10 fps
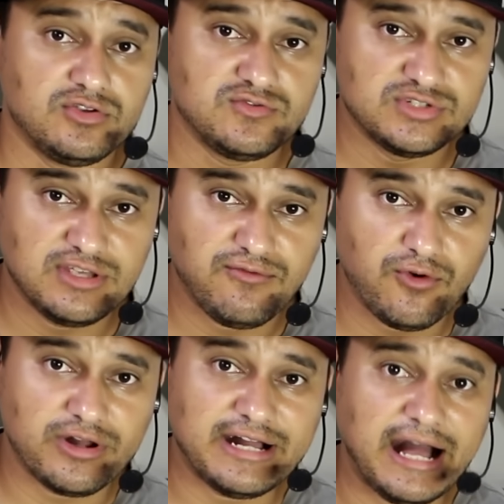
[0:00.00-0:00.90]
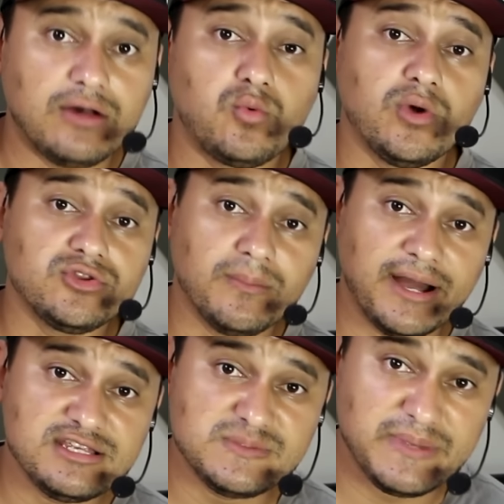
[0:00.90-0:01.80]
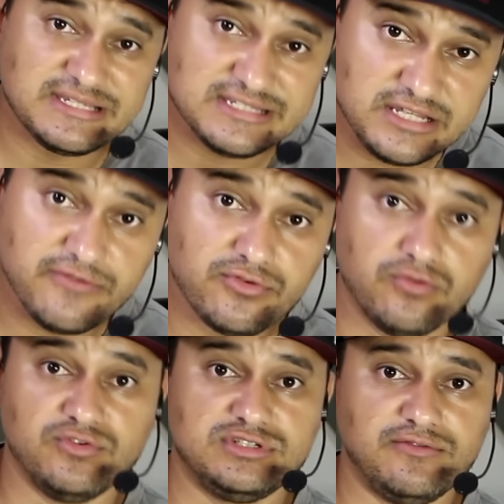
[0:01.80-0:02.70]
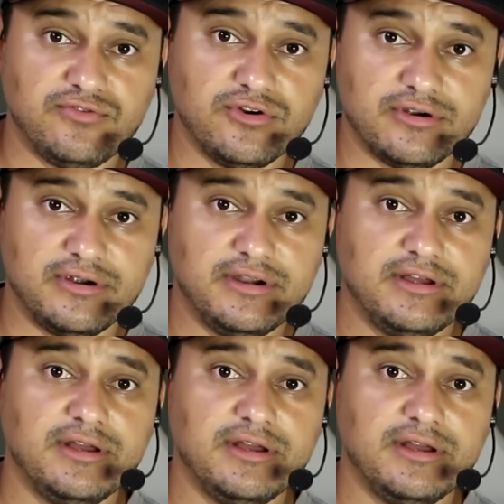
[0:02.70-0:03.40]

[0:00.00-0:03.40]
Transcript: se você focar, quanto mais específico você for,